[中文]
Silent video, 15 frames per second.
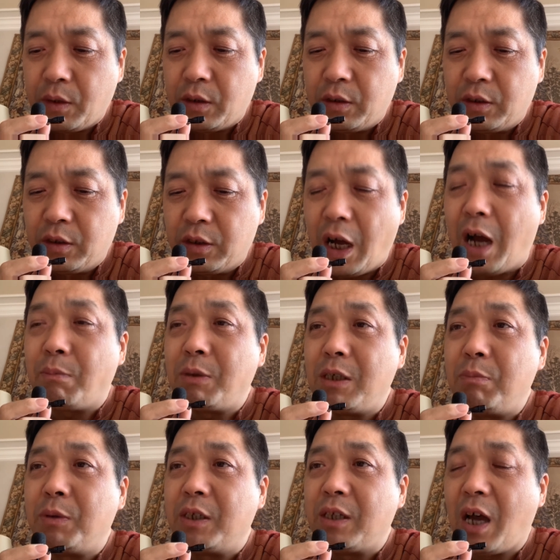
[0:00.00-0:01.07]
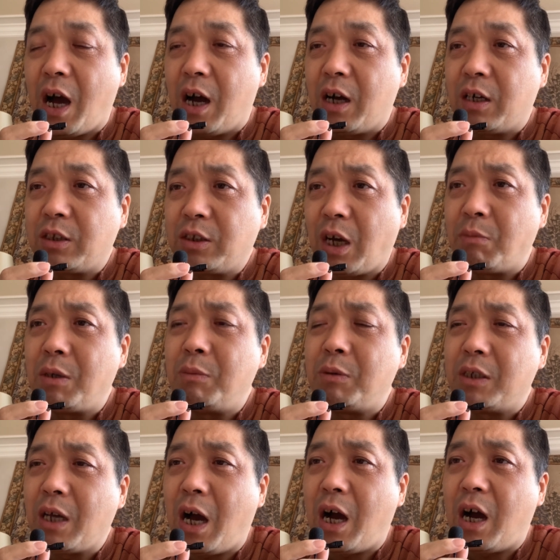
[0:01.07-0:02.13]
纳米比亚，纳米比
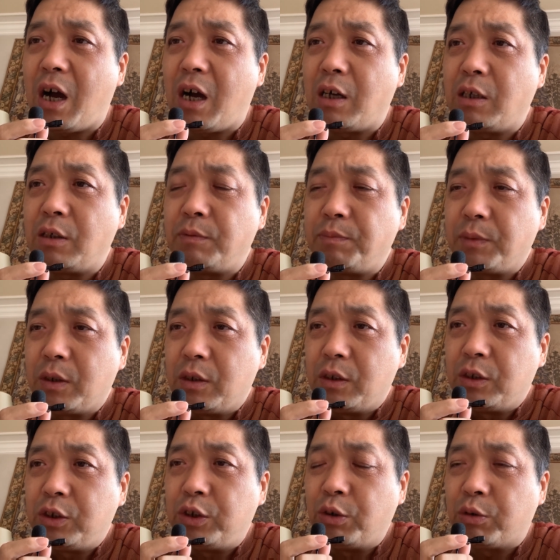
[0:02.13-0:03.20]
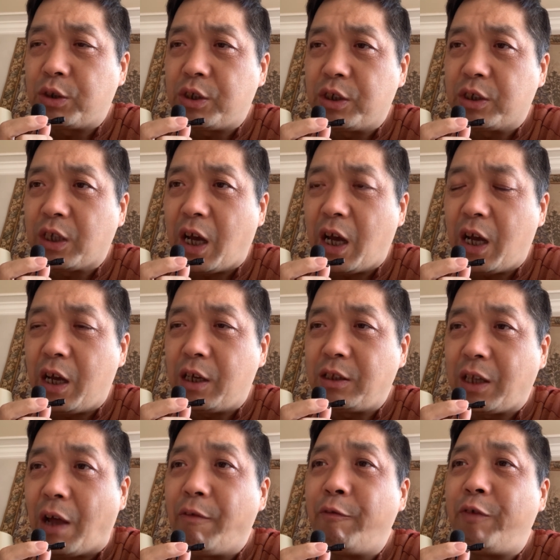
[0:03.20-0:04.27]
亚就是在
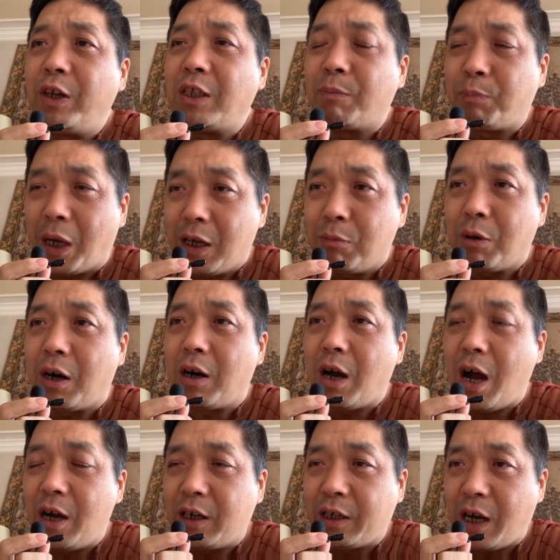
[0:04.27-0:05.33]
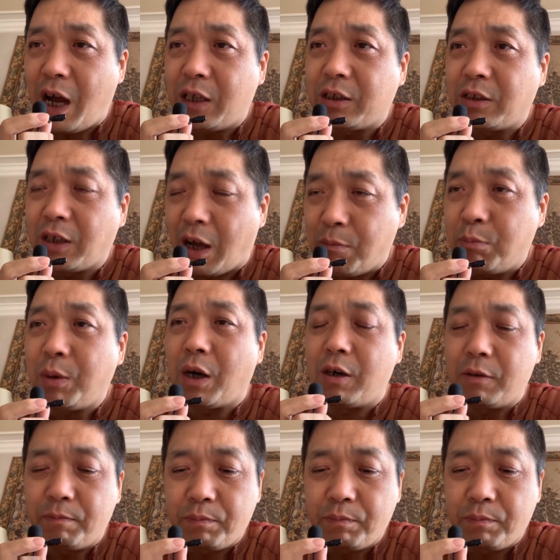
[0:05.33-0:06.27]
南非的北边，安哥拉的南边。